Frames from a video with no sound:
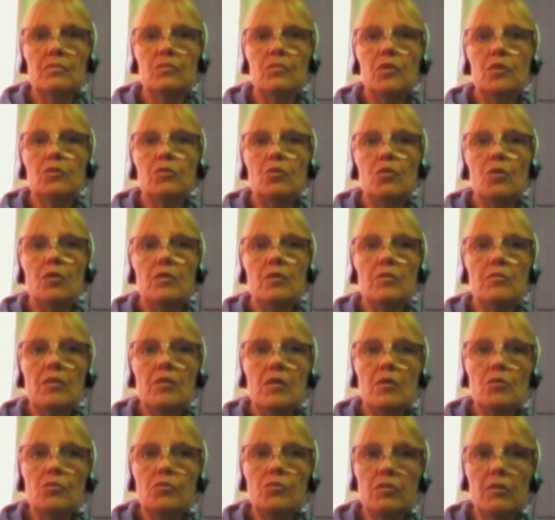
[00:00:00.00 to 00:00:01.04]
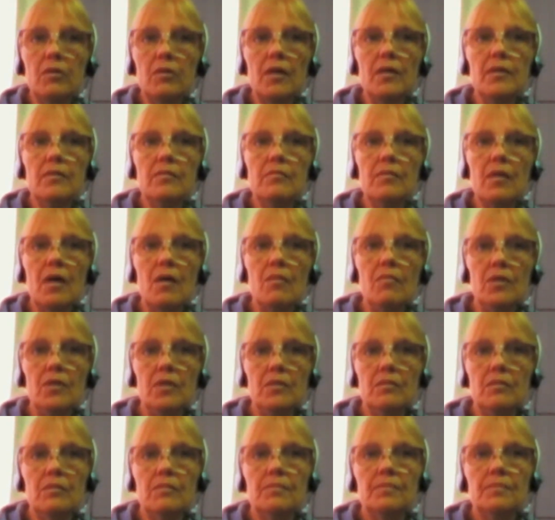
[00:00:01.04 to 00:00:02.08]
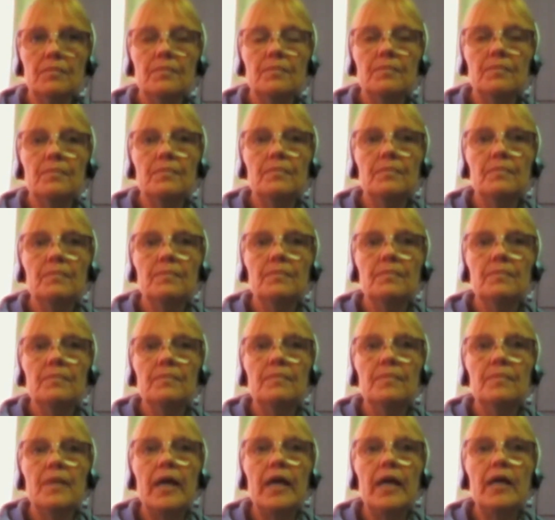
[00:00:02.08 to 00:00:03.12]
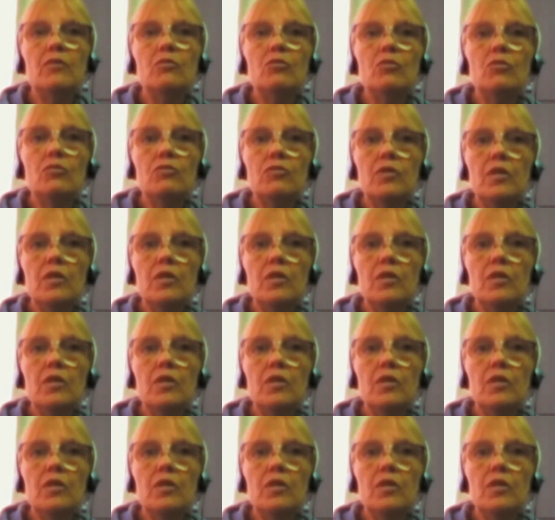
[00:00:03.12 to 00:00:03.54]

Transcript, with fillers: nuestros deseos irrealizables, estos